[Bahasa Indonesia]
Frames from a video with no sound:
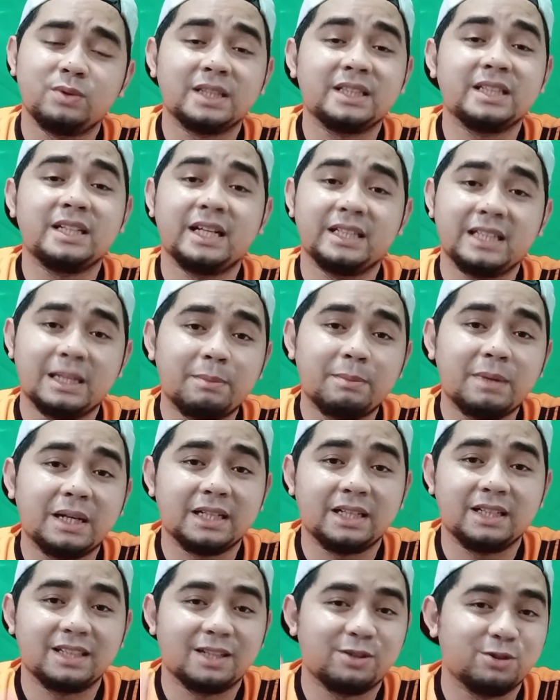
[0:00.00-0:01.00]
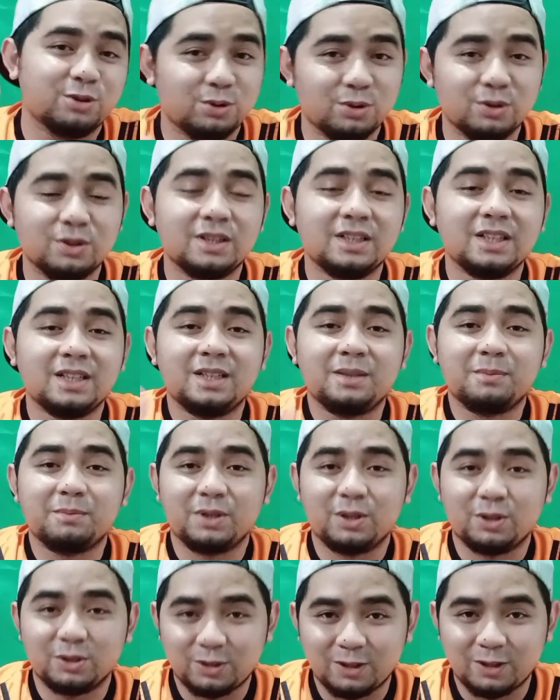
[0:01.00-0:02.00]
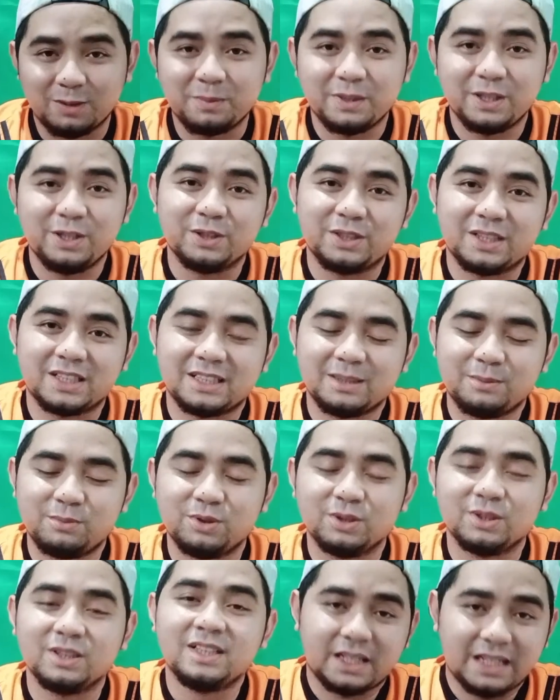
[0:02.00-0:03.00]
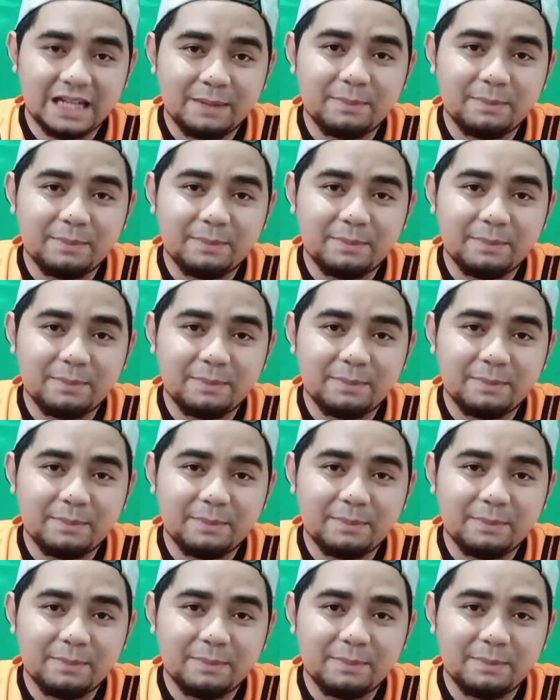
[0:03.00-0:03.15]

juga tidak nyaman kita untuk menonton video tersebut.